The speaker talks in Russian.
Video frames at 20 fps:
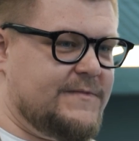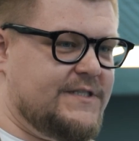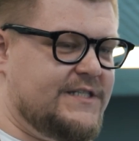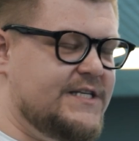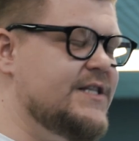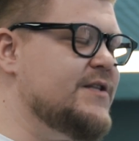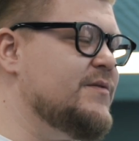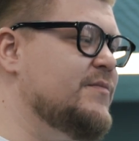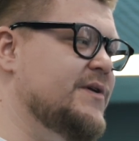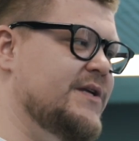
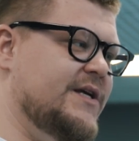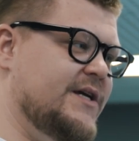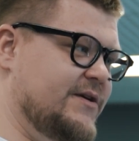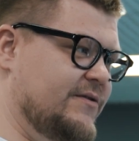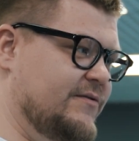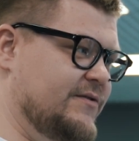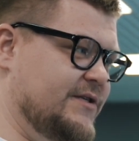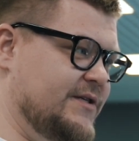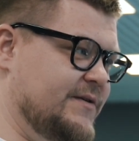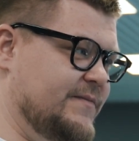цены
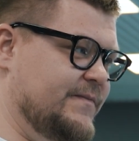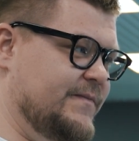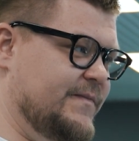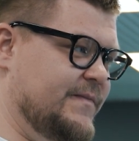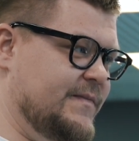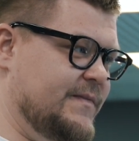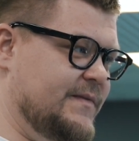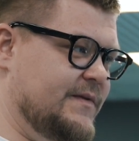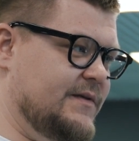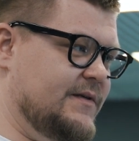меняются.
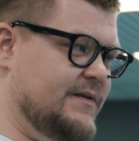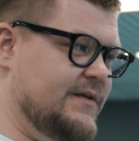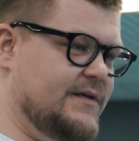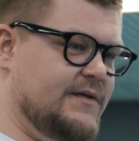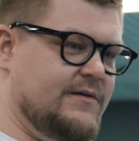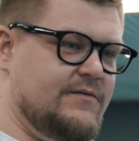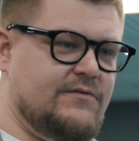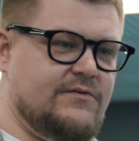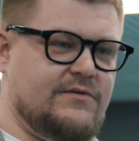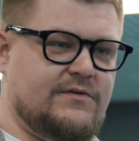
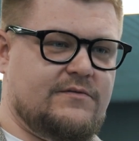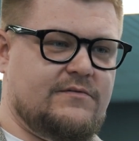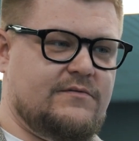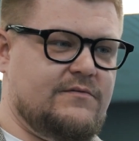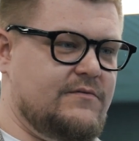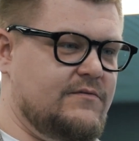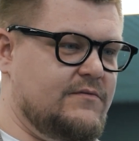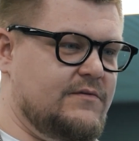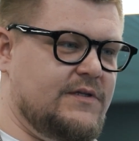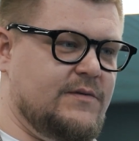Вот,
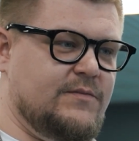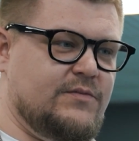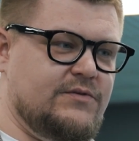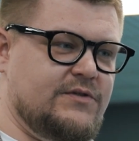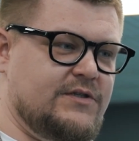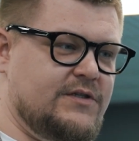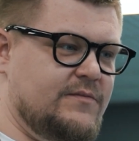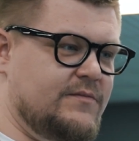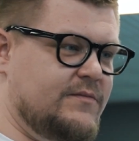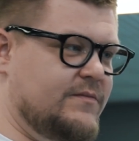
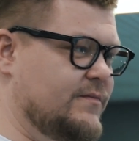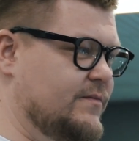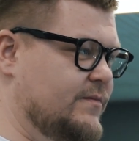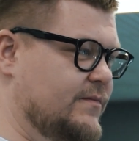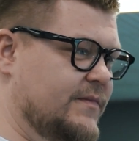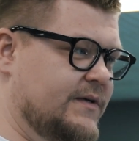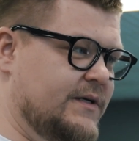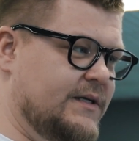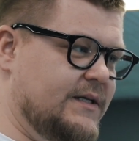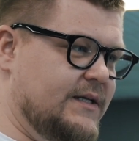допустим,
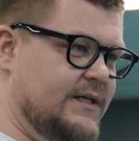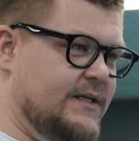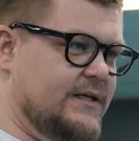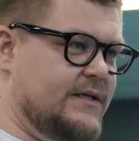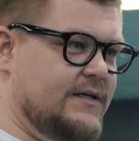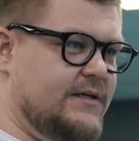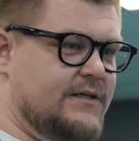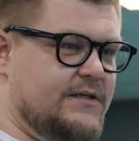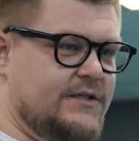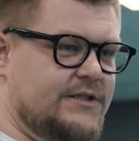
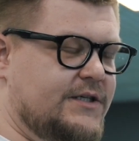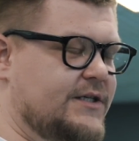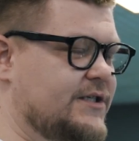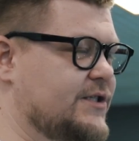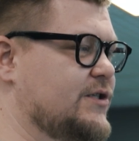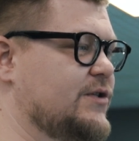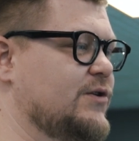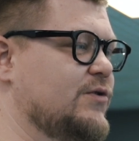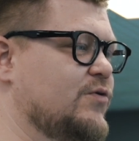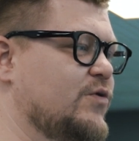э,
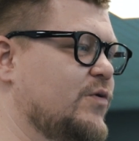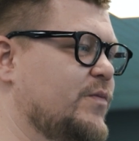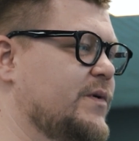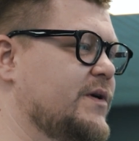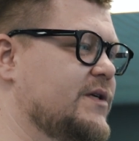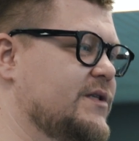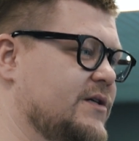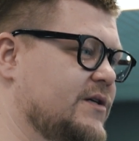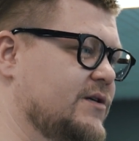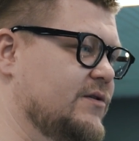есть жилые
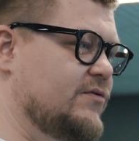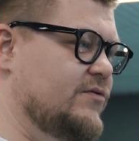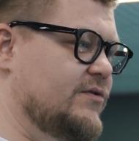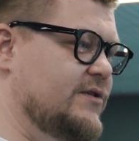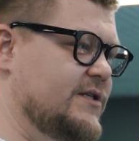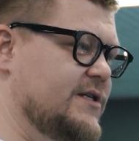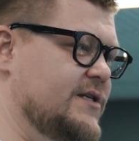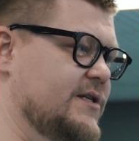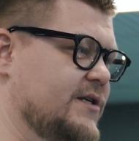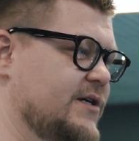комплексы,
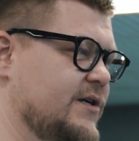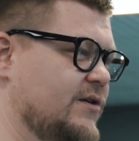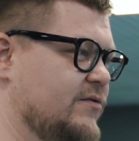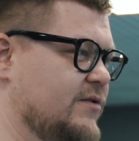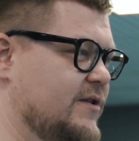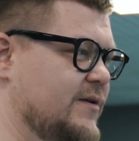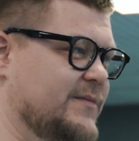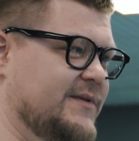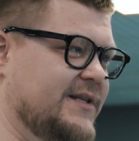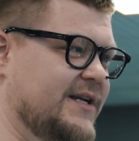которые за
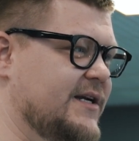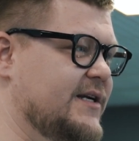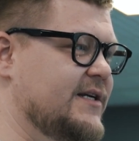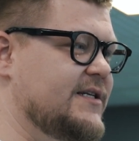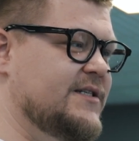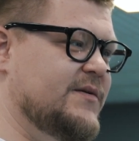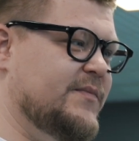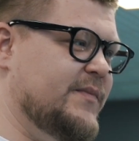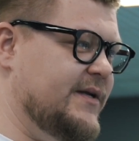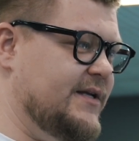неделю там три
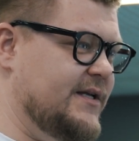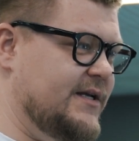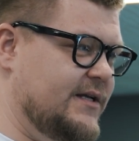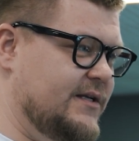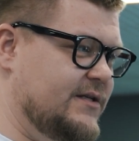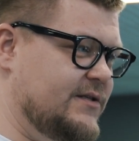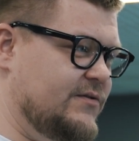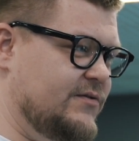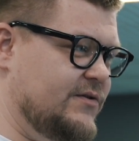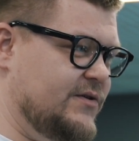раза
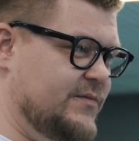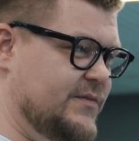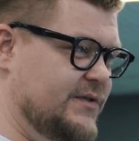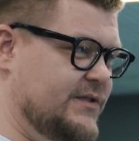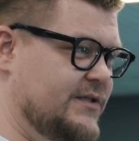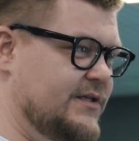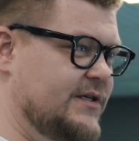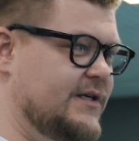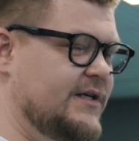подняли стоимость.